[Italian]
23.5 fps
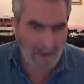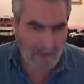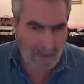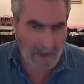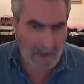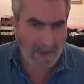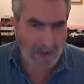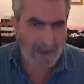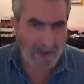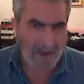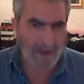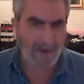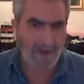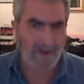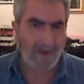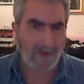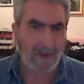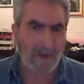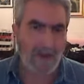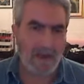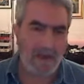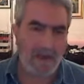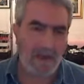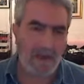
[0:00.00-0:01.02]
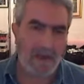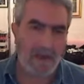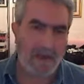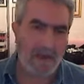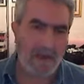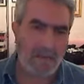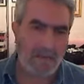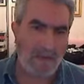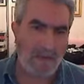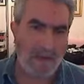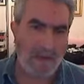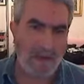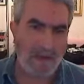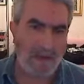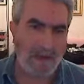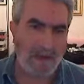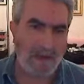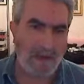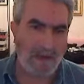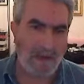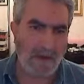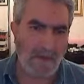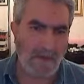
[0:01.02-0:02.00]
principe
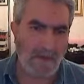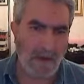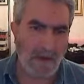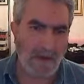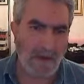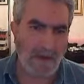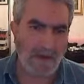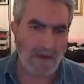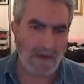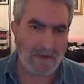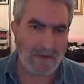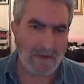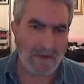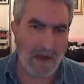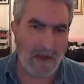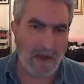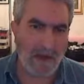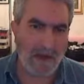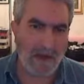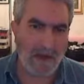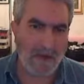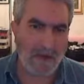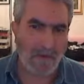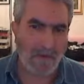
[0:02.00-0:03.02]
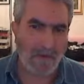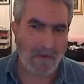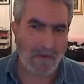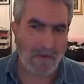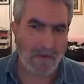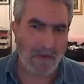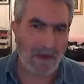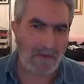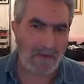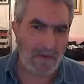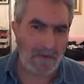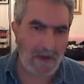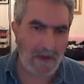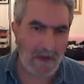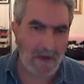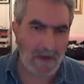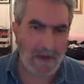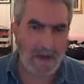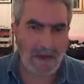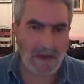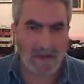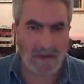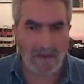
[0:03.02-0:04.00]
per, per, gli esseri umani, quello della
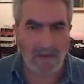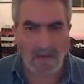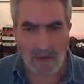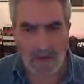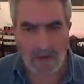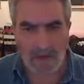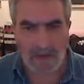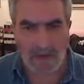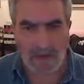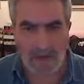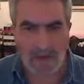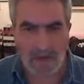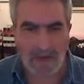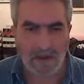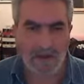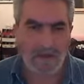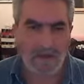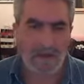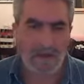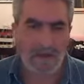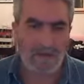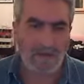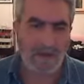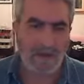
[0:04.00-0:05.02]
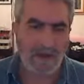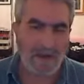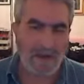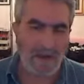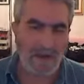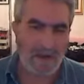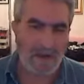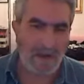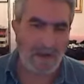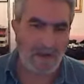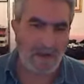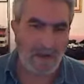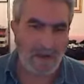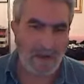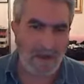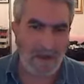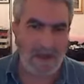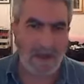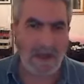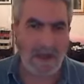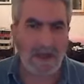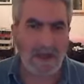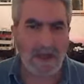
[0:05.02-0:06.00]
vita, della morte, del confine tra la
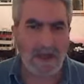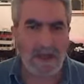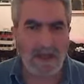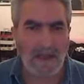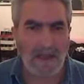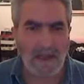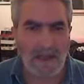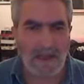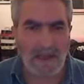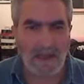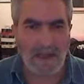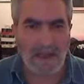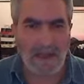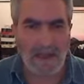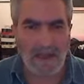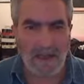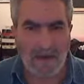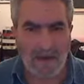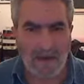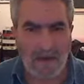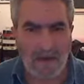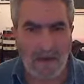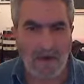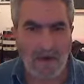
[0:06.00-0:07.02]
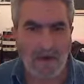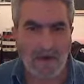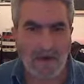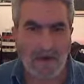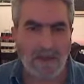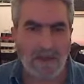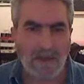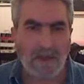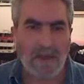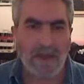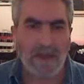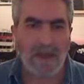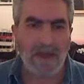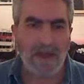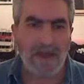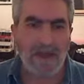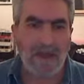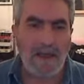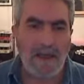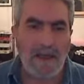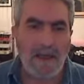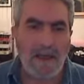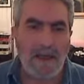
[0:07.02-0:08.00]
vita e la morte.
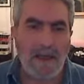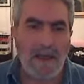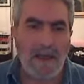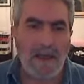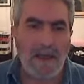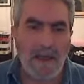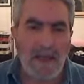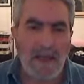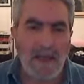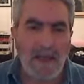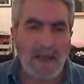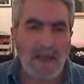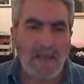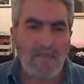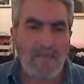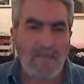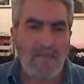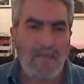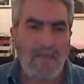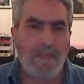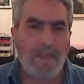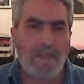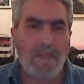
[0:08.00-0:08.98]
E